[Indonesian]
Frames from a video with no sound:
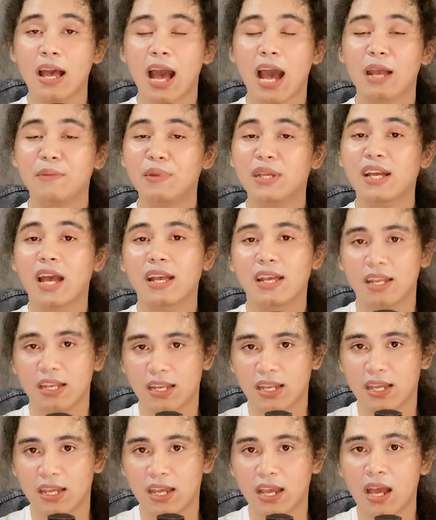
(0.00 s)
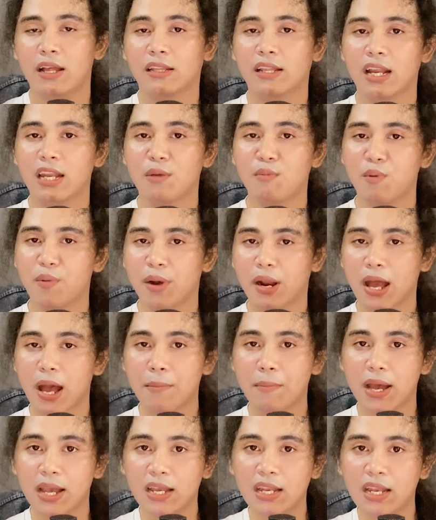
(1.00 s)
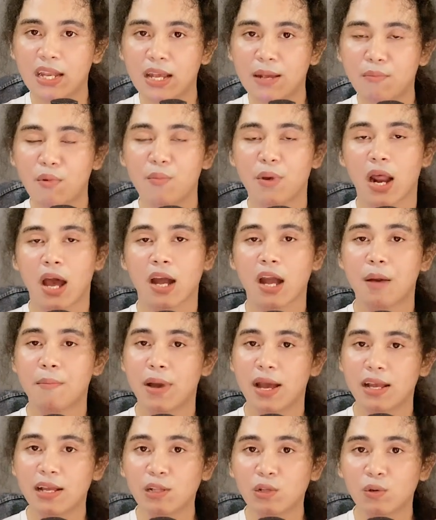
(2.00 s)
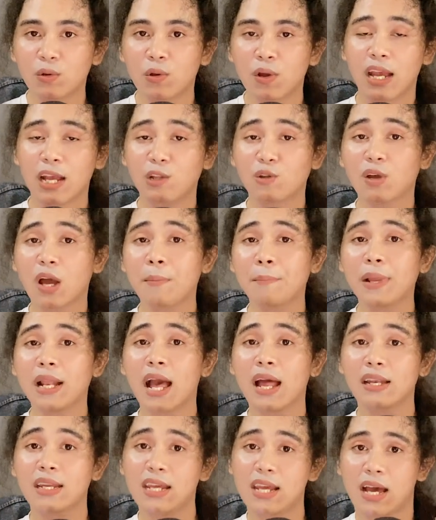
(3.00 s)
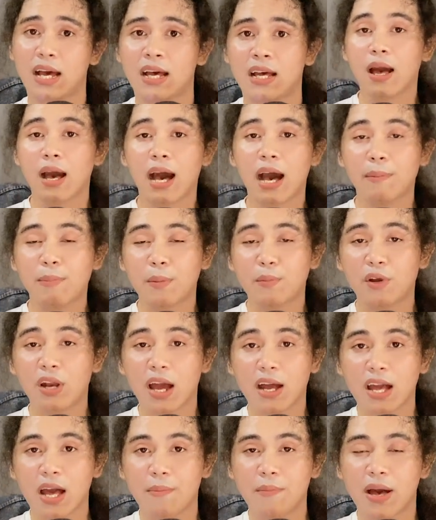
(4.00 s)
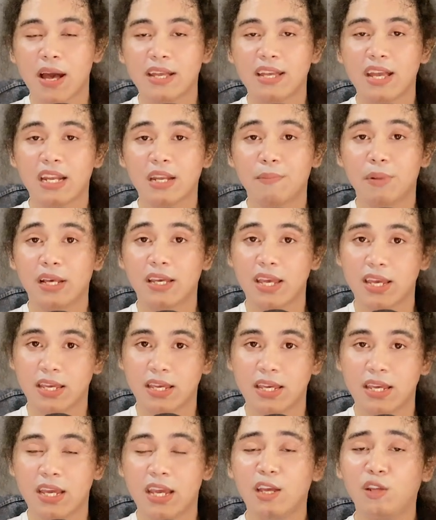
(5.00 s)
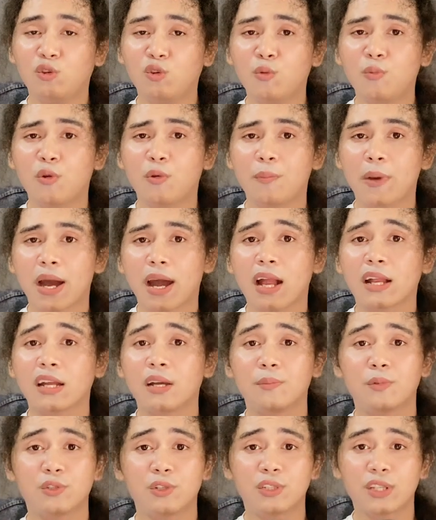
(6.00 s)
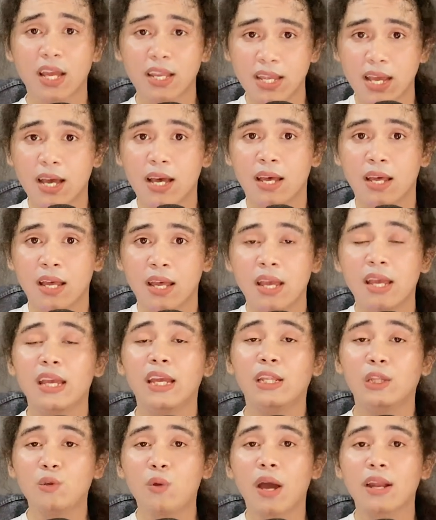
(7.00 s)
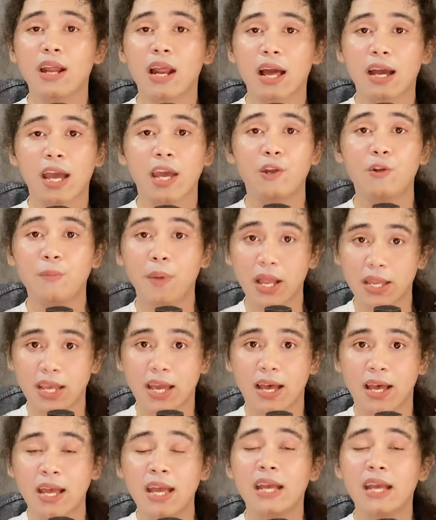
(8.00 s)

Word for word: I mean kayak gini, entah dia mau beragama ini, mau beragama itu, itu kan pilihan dia. Apapun agama yang dipilih Kiki itu merupakan keputusannya itu adalah kehidupannya